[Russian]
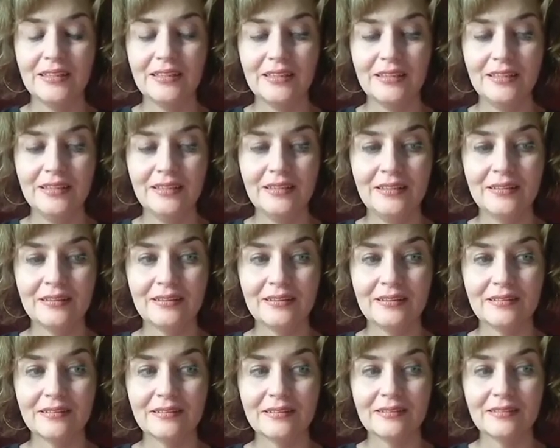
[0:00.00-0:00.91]
И
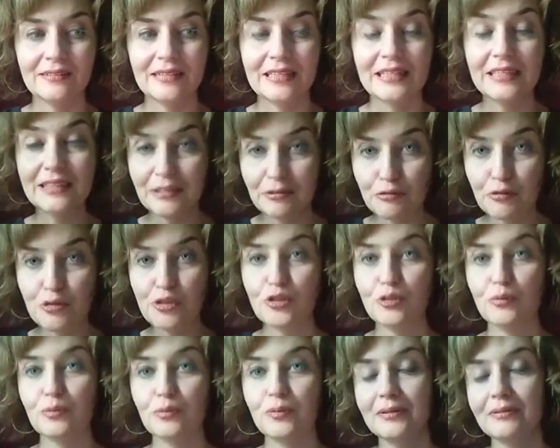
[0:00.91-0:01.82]
а, для того,
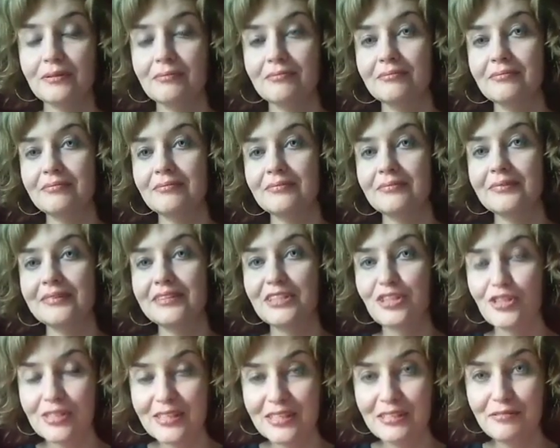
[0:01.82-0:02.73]
чтобы
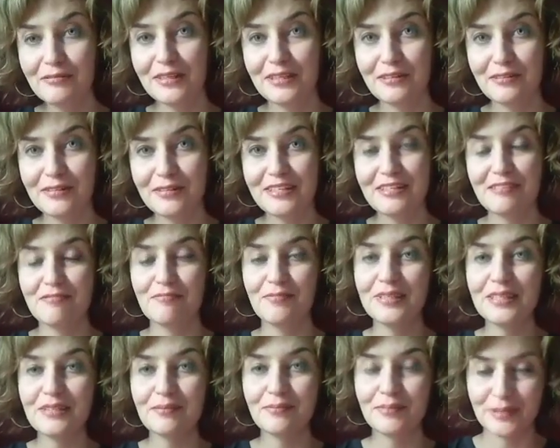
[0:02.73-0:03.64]
счастливых людей в
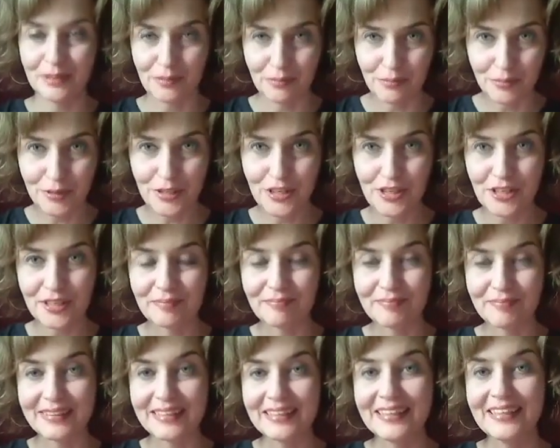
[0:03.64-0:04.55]
мире было больше,
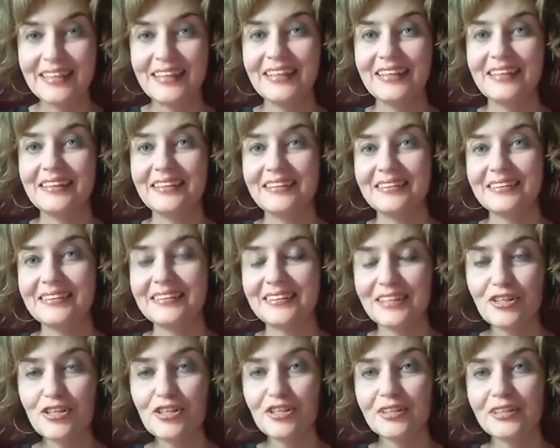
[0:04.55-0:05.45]
а,
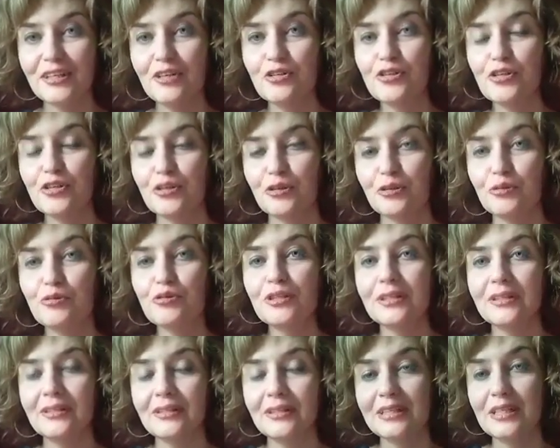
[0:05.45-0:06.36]
я считаю, что
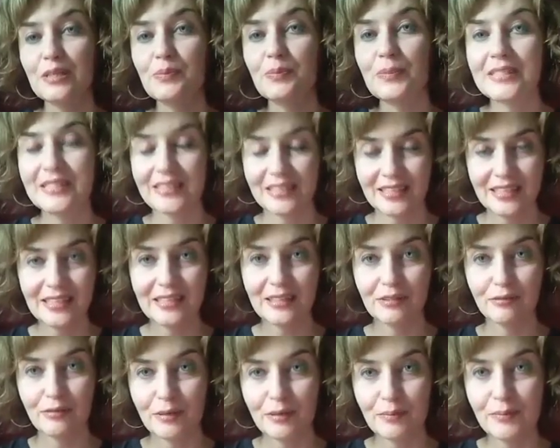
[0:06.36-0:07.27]
нужно распространять
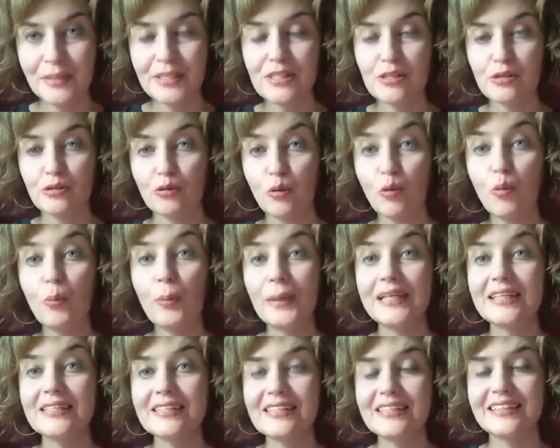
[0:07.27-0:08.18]
информацию о
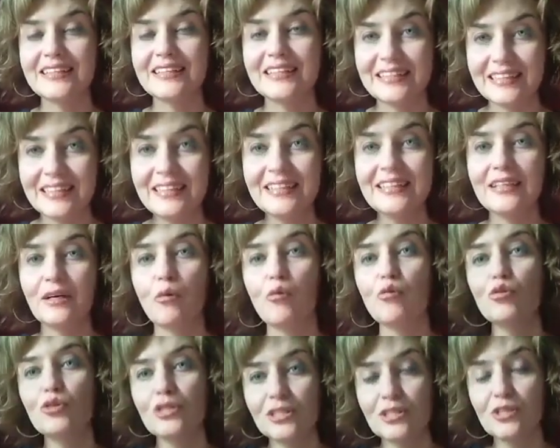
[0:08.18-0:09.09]
полезных книгах,
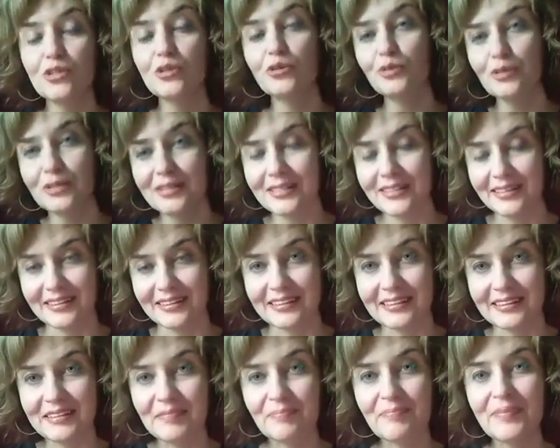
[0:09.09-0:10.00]
уже созданных,